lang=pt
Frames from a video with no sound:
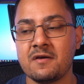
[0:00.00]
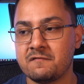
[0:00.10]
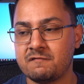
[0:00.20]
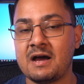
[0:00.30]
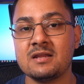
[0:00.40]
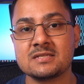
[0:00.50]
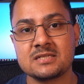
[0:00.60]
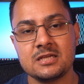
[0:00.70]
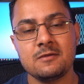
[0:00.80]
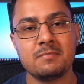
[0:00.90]

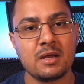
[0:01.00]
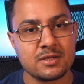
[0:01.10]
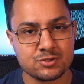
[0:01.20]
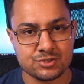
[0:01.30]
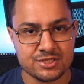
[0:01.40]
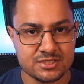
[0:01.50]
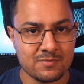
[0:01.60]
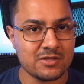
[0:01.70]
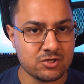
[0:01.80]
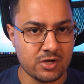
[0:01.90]
falhas e bugs do
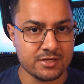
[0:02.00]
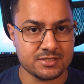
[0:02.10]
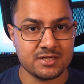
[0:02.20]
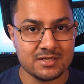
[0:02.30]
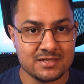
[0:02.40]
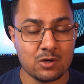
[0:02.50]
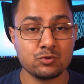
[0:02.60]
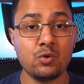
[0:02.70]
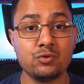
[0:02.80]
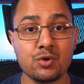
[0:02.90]
sistema Android que é o
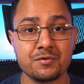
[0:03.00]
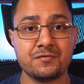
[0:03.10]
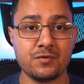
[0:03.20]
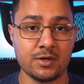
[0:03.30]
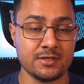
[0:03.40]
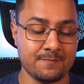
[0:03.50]
Doutor Fone.